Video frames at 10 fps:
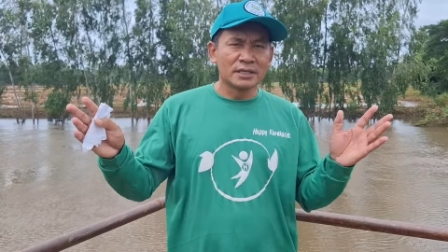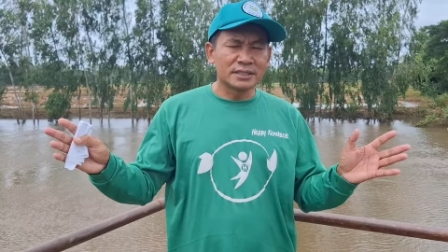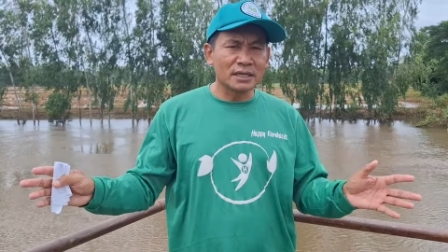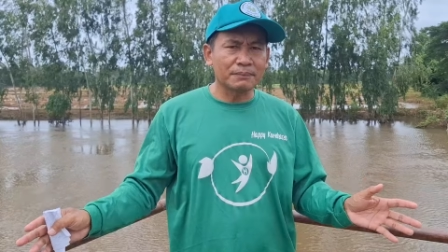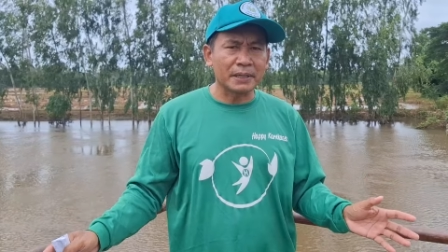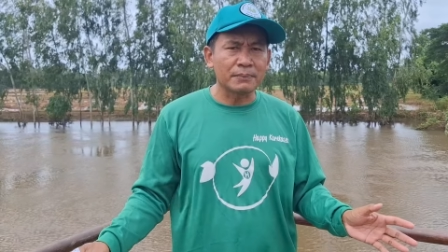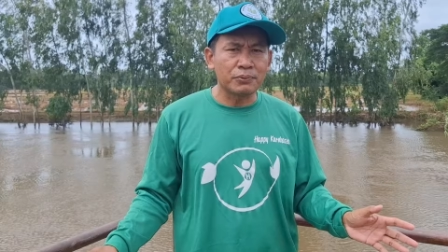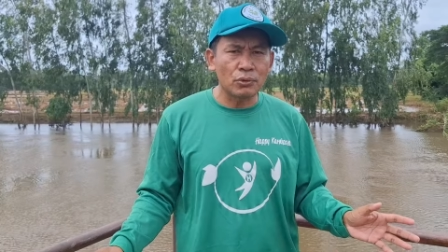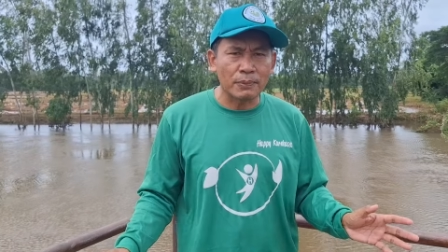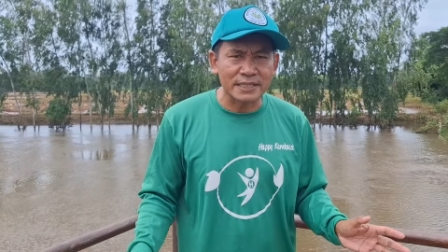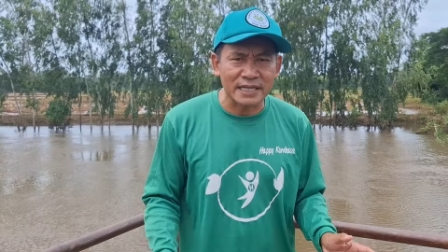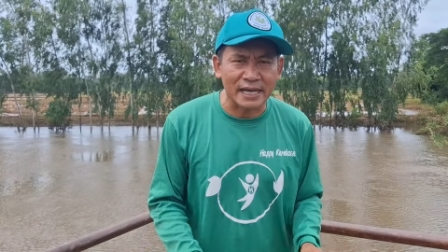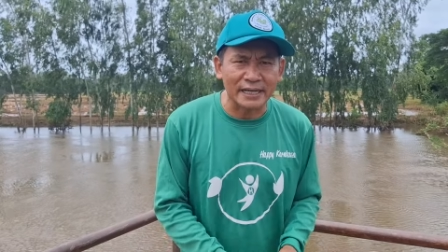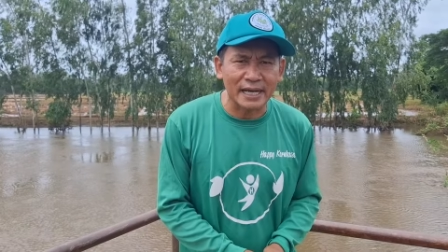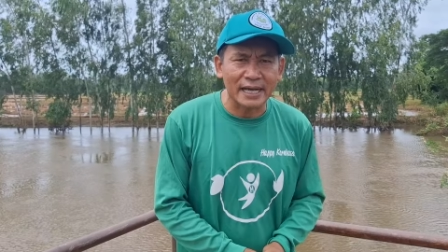ซึ่งเป็นผู้ประสา
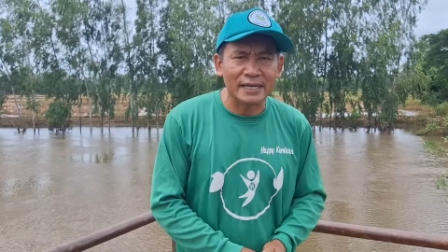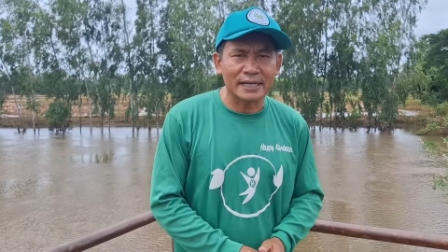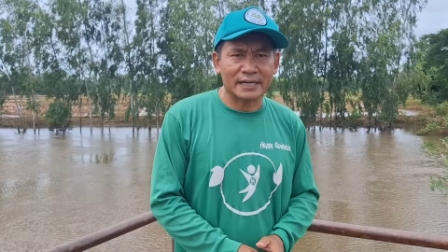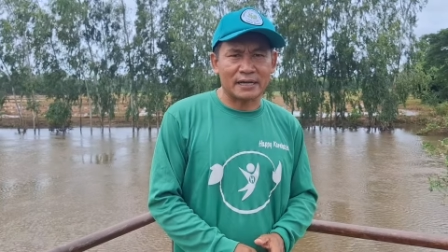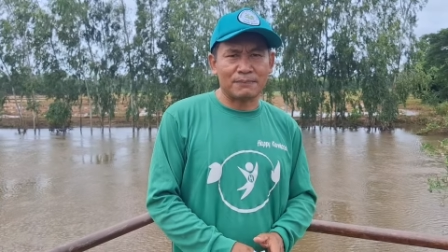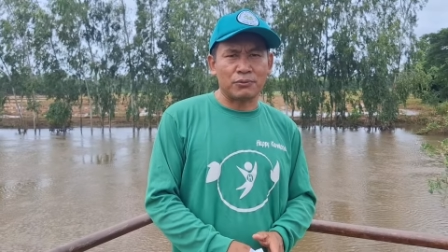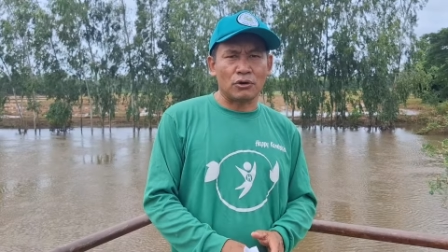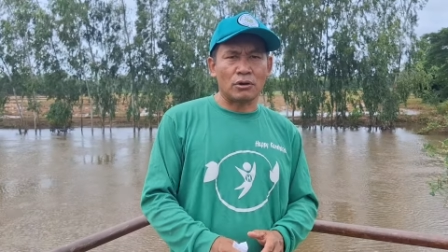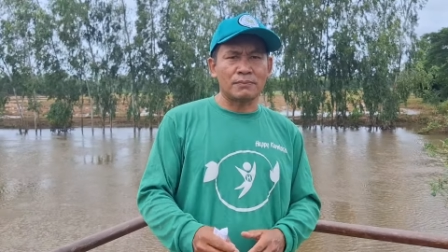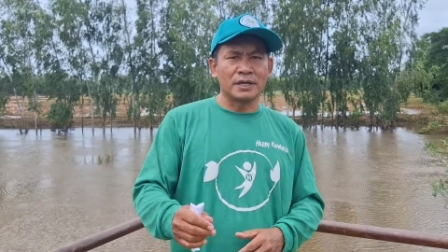นงานนะครับ ผม